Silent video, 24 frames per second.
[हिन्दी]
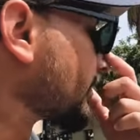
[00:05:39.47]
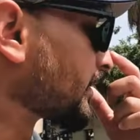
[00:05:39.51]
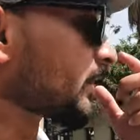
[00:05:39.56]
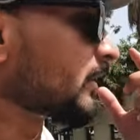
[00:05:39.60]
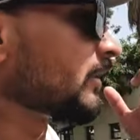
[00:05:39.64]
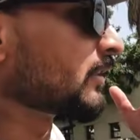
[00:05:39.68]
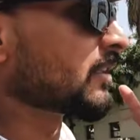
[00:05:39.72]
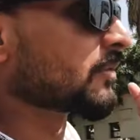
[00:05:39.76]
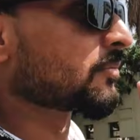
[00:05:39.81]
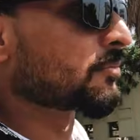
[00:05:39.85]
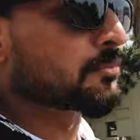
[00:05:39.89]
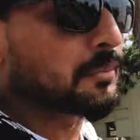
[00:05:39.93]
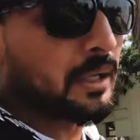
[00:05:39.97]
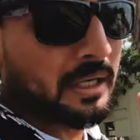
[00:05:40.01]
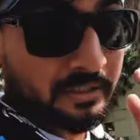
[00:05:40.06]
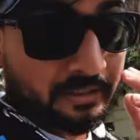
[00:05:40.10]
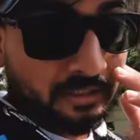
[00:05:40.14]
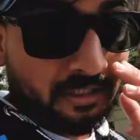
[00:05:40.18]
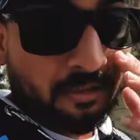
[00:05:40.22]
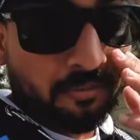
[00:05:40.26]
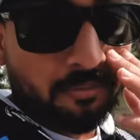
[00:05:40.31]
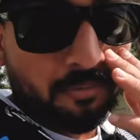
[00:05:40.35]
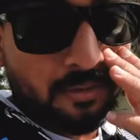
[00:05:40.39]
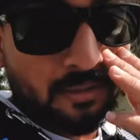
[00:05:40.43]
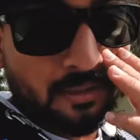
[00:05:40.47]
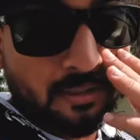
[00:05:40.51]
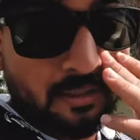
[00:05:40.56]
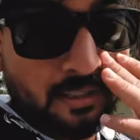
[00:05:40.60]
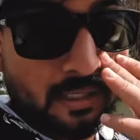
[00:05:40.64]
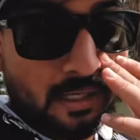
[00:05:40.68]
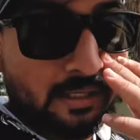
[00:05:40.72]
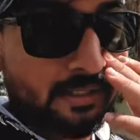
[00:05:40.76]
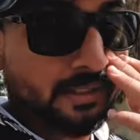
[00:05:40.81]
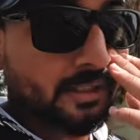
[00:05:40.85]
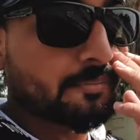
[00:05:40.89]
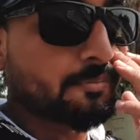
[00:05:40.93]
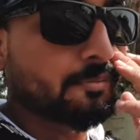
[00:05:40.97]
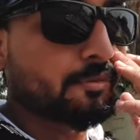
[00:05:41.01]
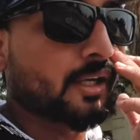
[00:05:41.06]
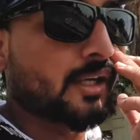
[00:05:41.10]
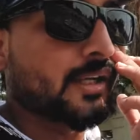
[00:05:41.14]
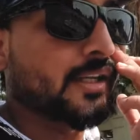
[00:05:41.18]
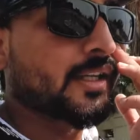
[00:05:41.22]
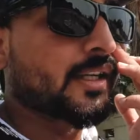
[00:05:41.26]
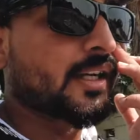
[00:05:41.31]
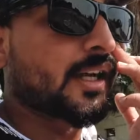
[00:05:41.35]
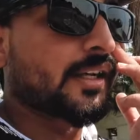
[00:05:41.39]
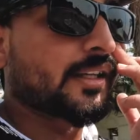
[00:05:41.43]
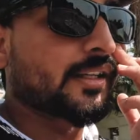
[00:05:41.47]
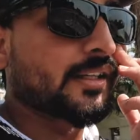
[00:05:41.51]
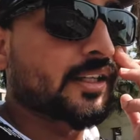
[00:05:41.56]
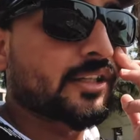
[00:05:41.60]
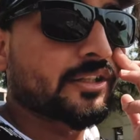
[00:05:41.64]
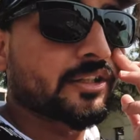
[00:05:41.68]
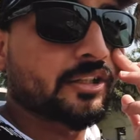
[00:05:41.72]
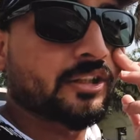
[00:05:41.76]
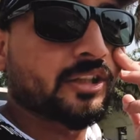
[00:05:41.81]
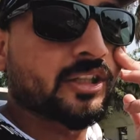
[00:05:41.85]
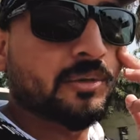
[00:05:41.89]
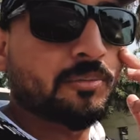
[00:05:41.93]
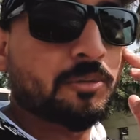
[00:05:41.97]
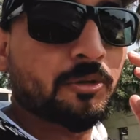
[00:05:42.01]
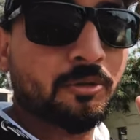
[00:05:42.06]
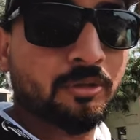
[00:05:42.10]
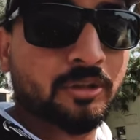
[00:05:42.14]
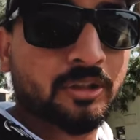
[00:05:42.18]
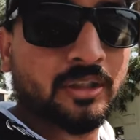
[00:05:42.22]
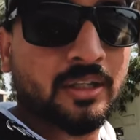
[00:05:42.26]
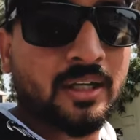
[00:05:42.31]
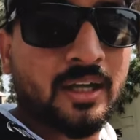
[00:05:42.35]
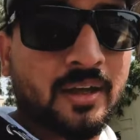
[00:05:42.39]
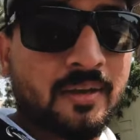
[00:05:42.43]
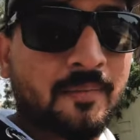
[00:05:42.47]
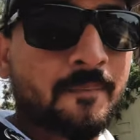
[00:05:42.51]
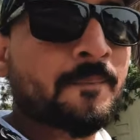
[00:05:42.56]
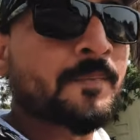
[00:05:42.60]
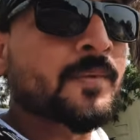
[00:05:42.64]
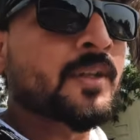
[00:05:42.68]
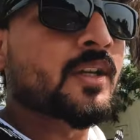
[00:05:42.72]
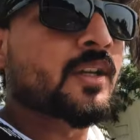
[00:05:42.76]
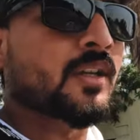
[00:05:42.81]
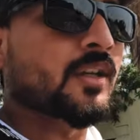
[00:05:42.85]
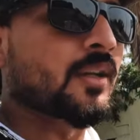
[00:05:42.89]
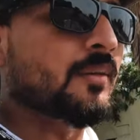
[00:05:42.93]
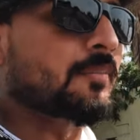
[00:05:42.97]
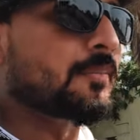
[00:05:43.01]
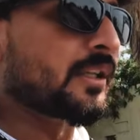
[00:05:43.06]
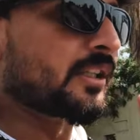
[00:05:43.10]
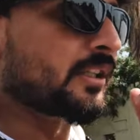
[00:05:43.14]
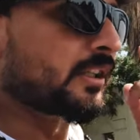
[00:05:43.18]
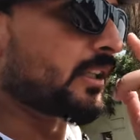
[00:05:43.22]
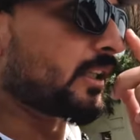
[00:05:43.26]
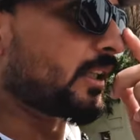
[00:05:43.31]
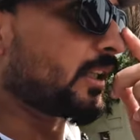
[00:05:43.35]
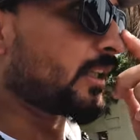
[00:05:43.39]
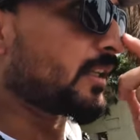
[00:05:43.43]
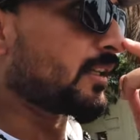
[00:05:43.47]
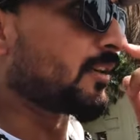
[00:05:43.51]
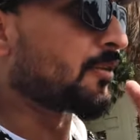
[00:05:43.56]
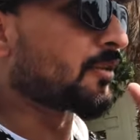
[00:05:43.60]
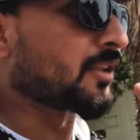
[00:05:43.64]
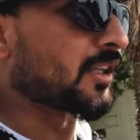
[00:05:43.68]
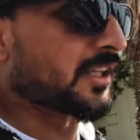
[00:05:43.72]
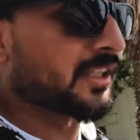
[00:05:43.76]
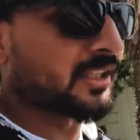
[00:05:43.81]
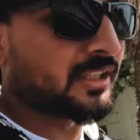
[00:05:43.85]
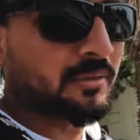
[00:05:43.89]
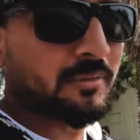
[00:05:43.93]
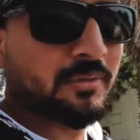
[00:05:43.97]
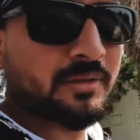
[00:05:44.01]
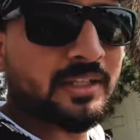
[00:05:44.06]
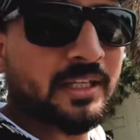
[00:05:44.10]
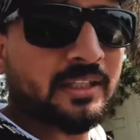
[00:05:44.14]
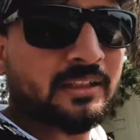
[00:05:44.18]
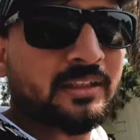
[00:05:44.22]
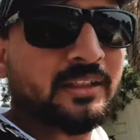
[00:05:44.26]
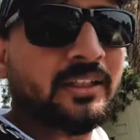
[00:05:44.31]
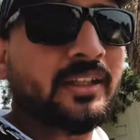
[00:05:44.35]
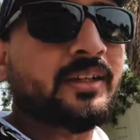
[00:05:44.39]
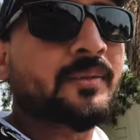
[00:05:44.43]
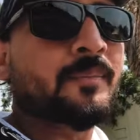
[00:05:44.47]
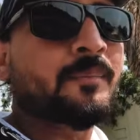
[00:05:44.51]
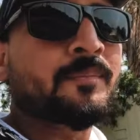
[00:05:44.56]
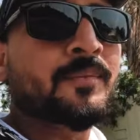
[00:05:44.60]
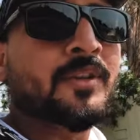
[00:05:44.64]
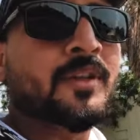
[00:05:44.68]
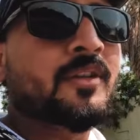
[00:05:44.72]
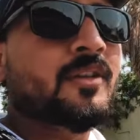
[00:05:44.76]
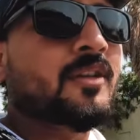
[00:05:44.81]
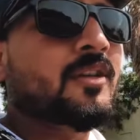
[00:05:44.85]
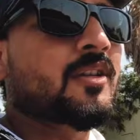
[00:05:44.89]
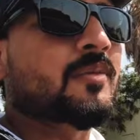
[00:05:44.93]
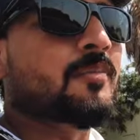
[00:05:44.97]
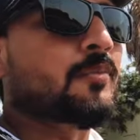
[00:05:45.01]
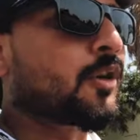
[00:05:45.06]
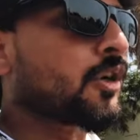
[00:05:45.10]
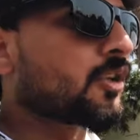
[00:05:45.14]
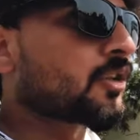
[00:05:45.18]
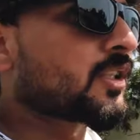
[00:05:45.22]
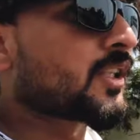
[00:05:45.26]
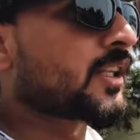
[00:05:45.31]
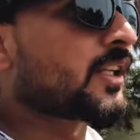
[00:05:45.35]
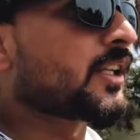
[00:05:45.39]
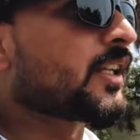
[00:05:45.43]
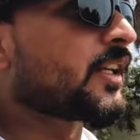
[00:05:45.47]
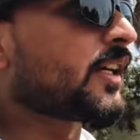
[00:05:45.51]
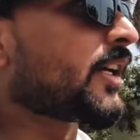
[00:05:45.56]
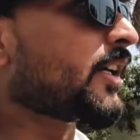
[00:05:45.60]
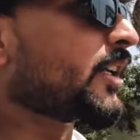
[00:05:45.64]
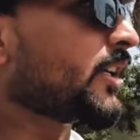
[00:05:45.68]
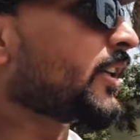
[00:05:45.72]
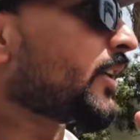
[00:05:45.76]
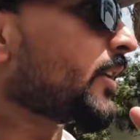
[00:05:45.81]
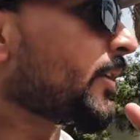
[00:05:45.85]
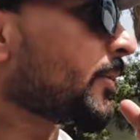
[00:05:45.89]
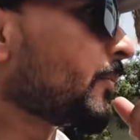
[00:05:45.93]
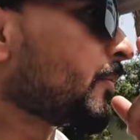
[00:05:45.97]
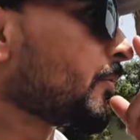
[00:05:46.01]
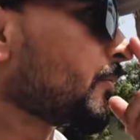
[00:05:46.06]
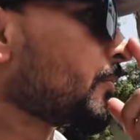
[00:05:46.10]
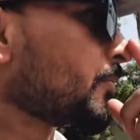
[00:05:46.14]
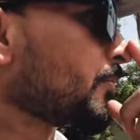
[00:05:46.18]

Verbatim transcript: वैसे अंदर मार्केट भी है कार की पुरानी गाड़ियाँ जितनी भी होती हैं बिकती हैं और ख़रीदी भी जाती हैं बहुत सारी गाड़ियाँ हैं